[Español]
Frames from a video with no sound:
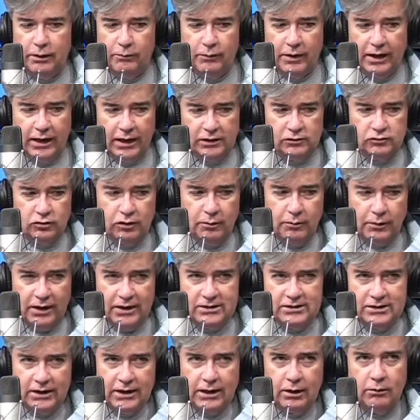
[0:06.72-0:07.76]
del embarazo, y me
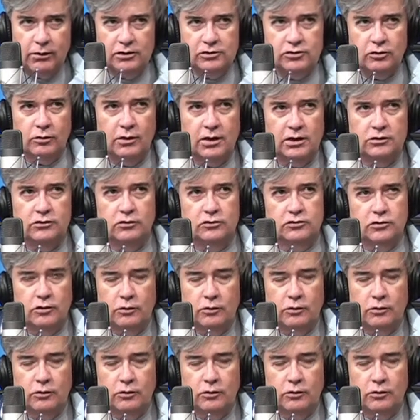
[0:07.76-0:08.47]
dicen que hable sobre esto.